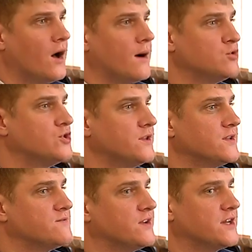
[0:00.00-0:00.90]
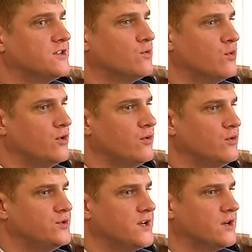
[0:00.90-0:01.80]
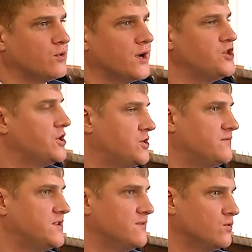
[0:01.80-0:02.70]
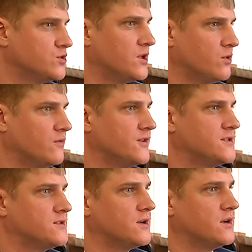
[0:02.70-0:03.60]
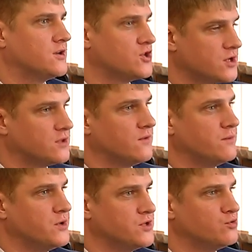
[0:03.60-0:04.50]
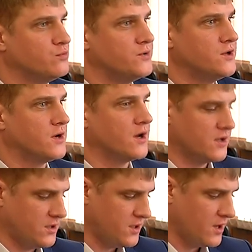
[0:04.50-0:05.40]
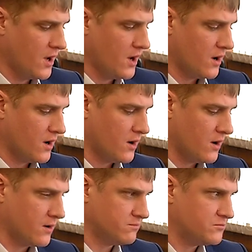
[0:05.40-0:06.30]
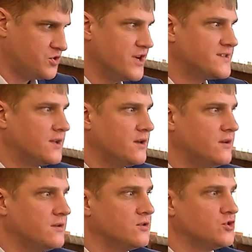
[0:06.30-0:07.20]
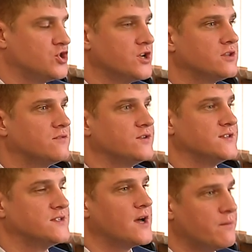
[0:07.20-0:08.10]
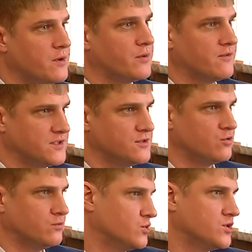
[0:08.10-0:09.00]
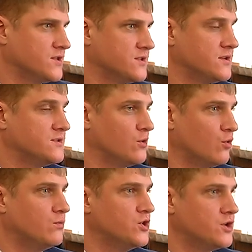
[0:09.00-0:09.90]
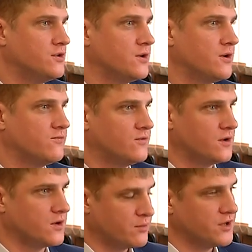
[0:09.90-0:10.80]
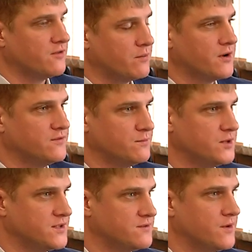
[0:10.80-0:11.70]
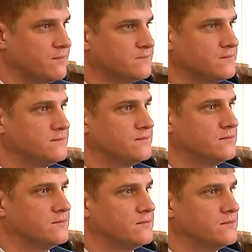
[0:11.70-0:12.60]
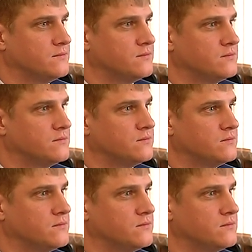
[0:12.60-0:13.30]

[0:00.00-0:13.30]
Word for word: А можно ли назвать категорию людей, которые чаще всего становятся жертвой преступника? И э, часто ли жертвы сами провоцируют, можно сказать, злоумышленников э, к противоправным действиям? Таких категорий несколько.